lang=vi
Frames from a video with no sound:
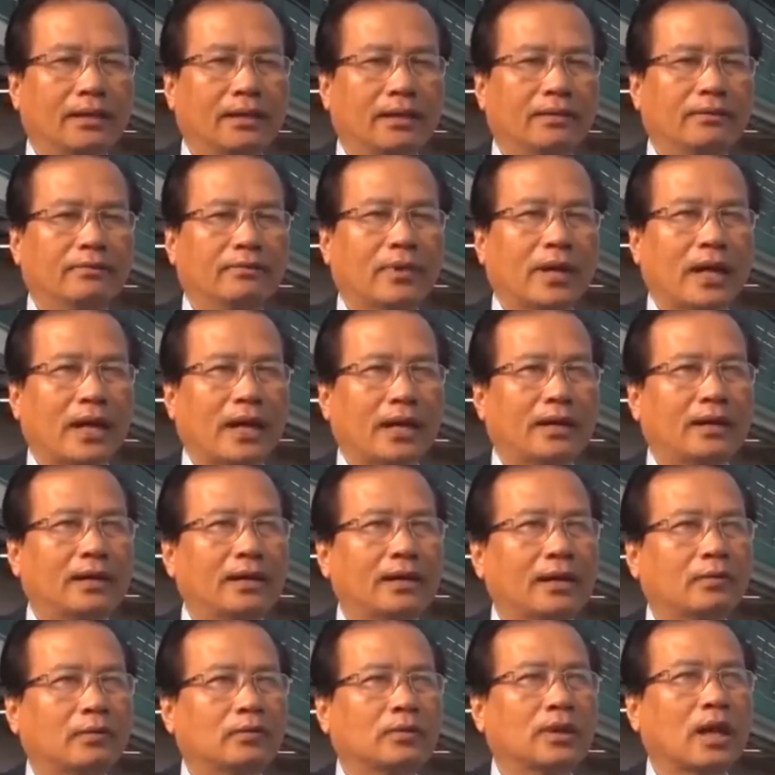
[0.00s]
à, và
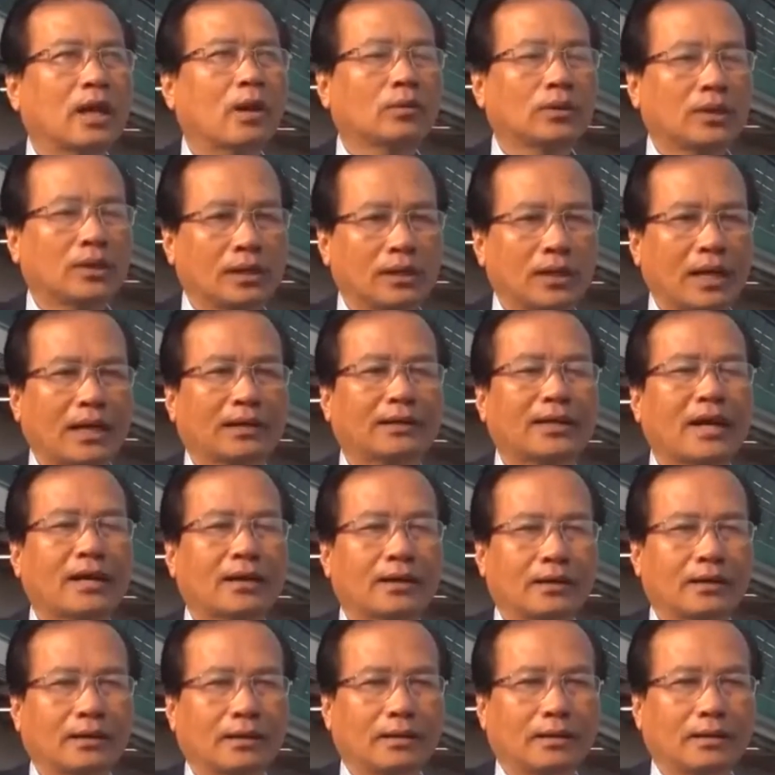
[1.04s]
đó là đầu tư hạ
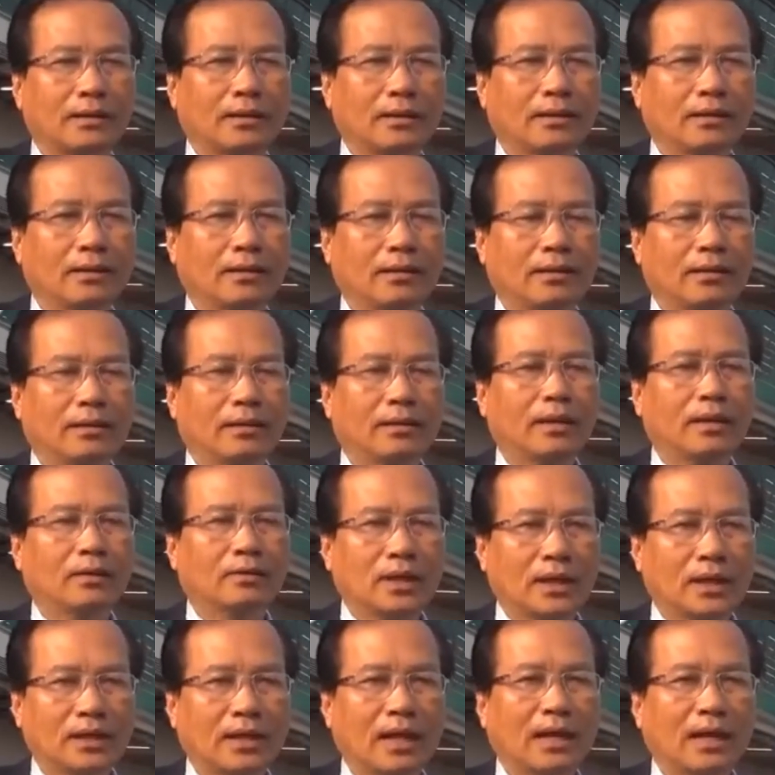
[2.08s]
tầng, à,
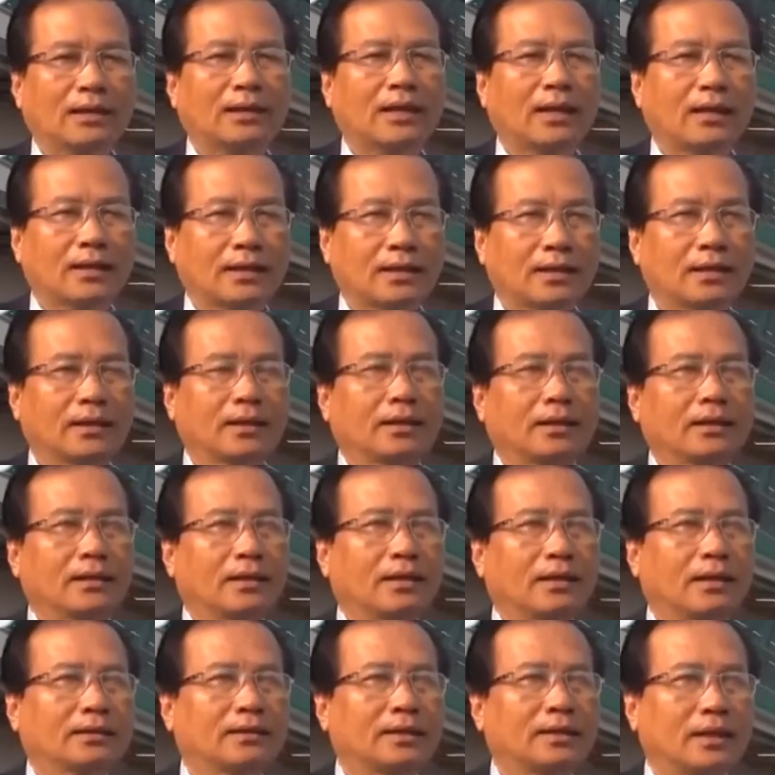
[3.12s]
đầu tư hạ tầng
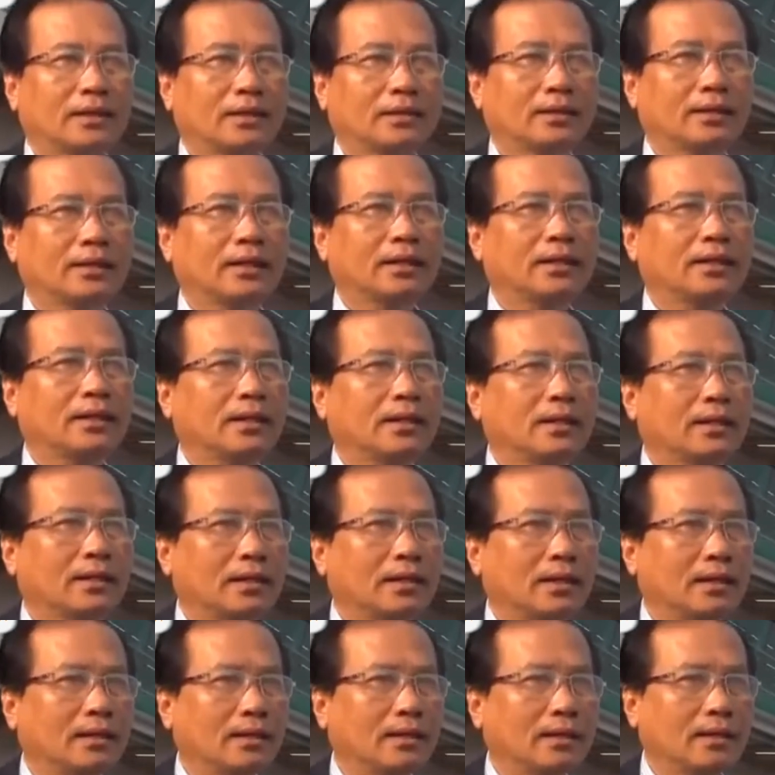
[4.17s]
à, trên cái, cái,
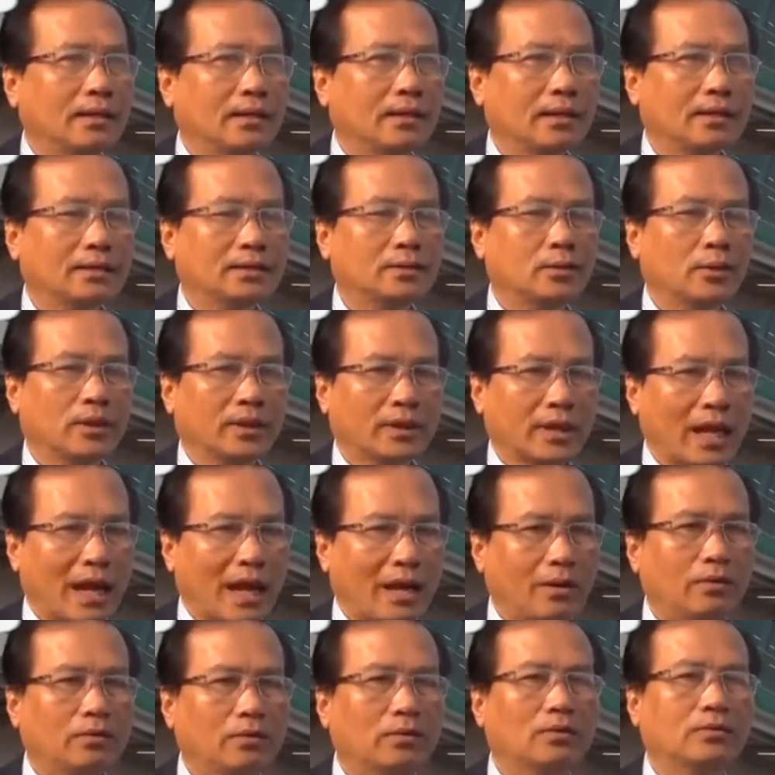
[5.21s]
cái, cái xuyên
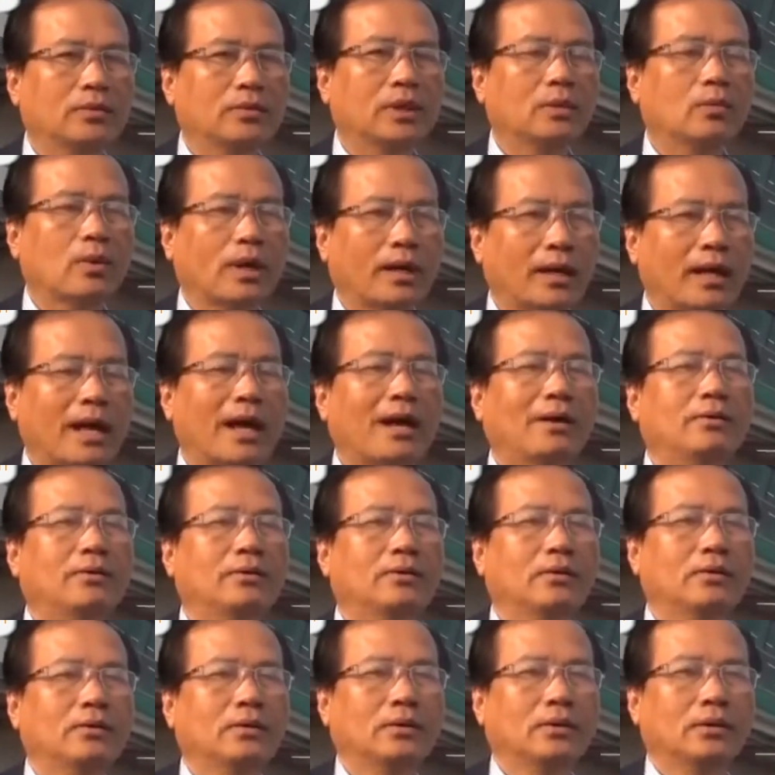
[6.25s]
đảo cũng như quanh đảo,
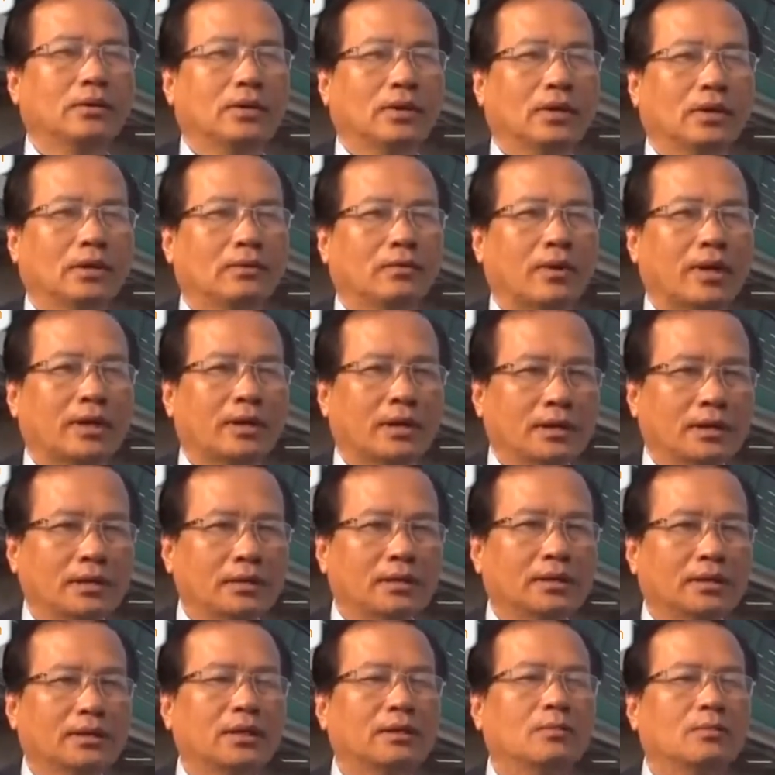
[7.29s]
à, và giữ
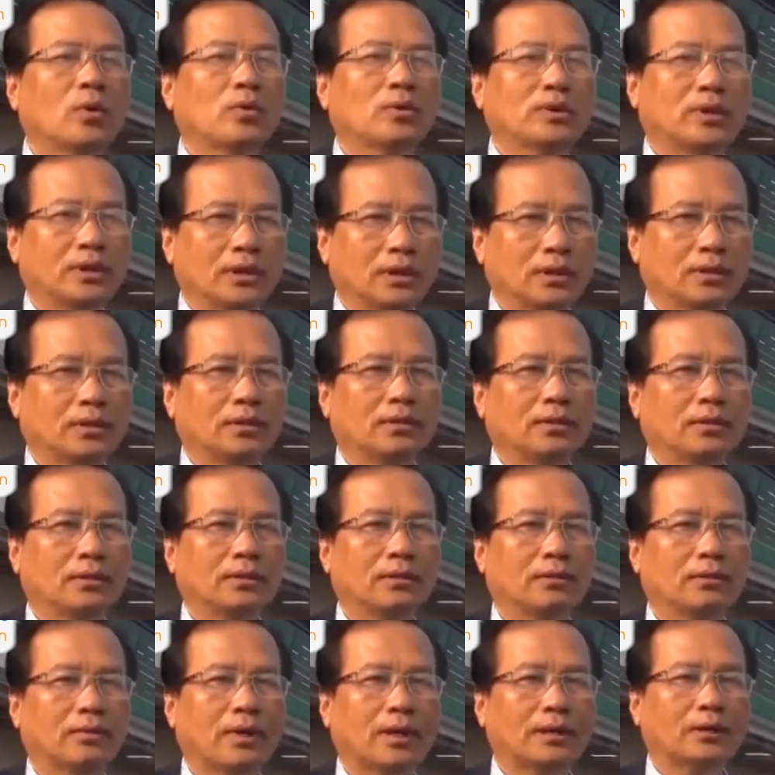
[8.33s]
được cái môi trường
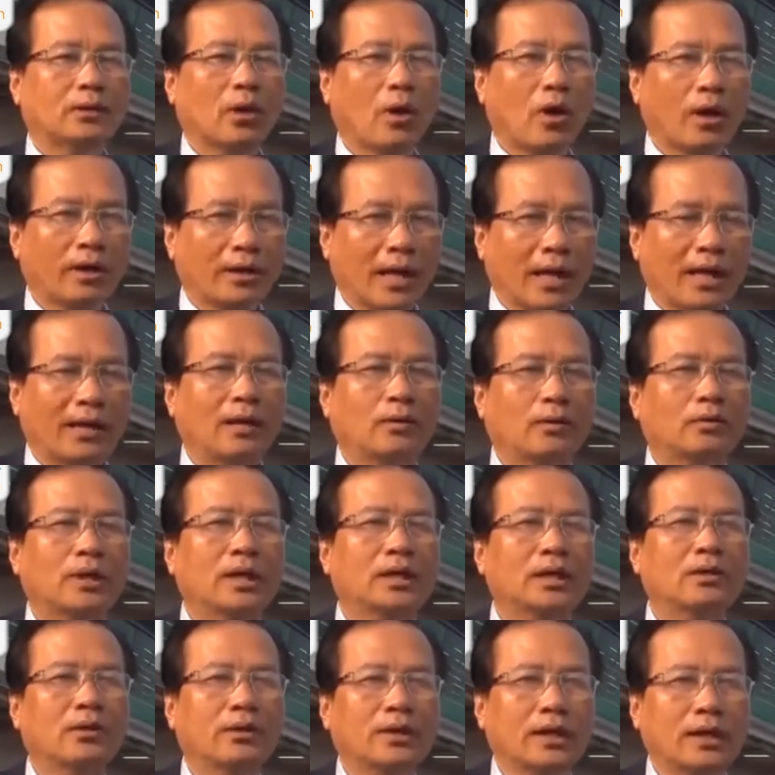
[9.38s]
và chọn nhà đầu
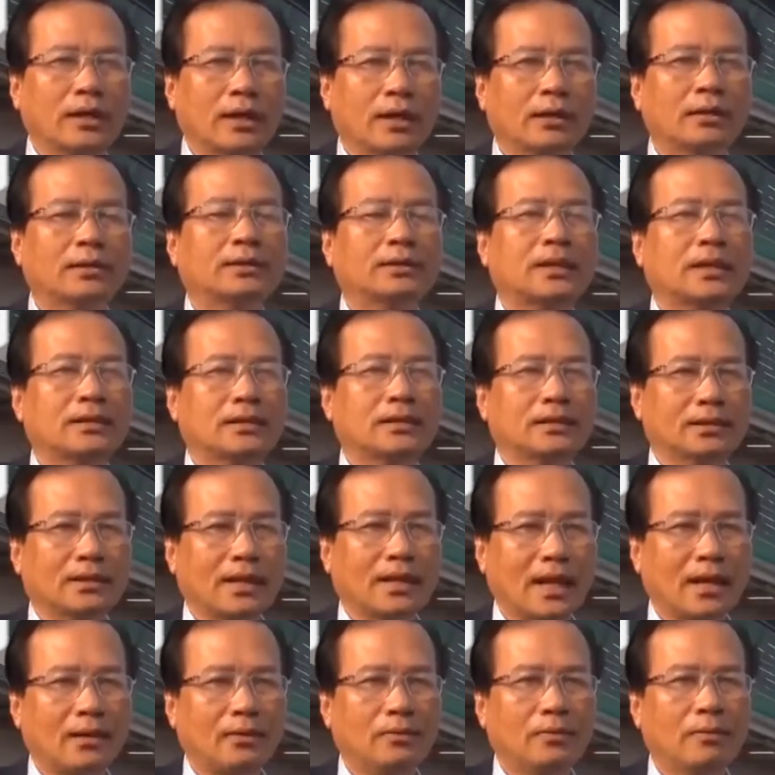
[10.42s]
tư có chất lượng, chất lượng
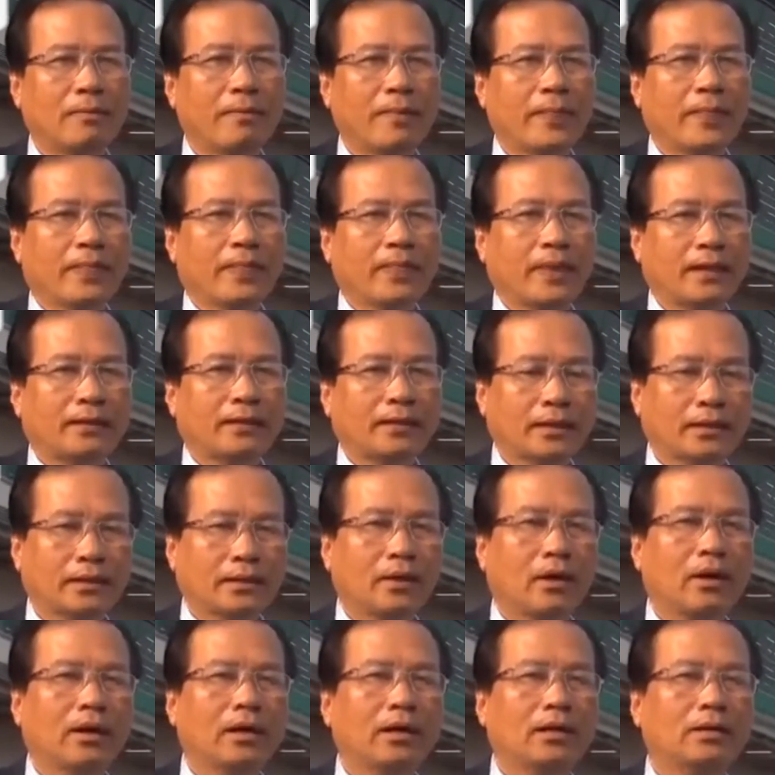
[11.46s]
cao, thì
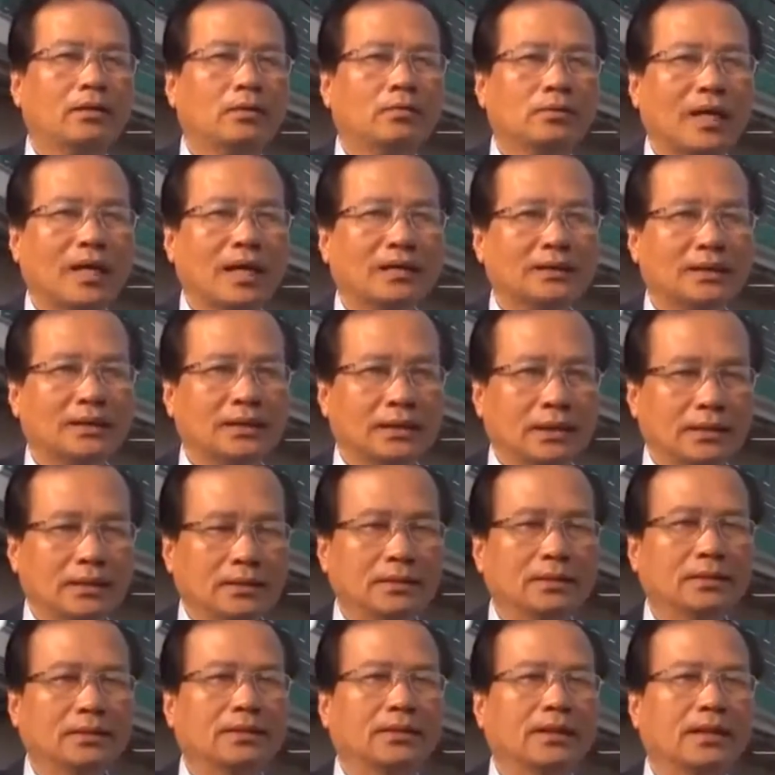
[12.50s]
từ đó, đó chúng ta sẽ
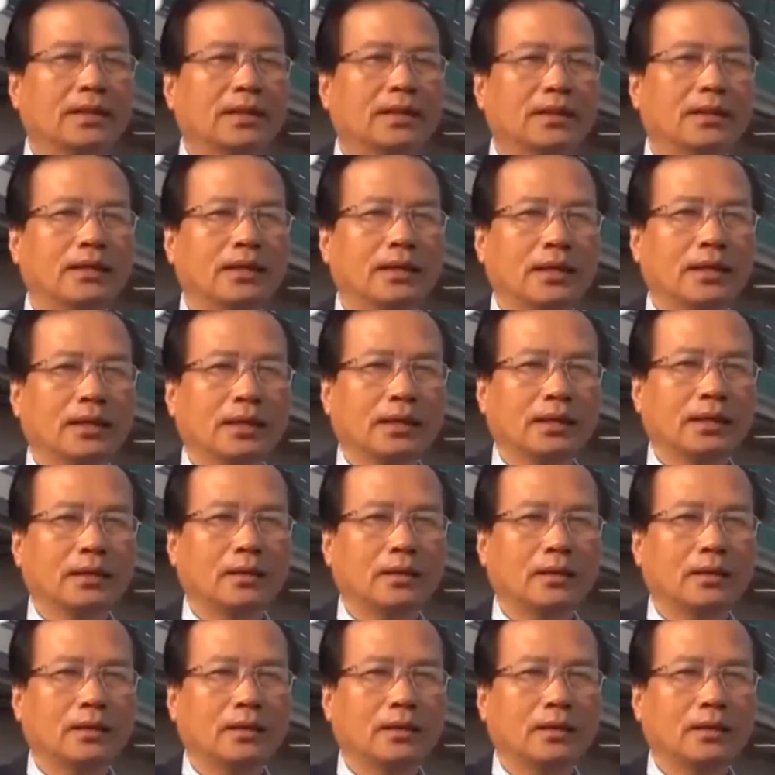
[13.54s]
giữ được cái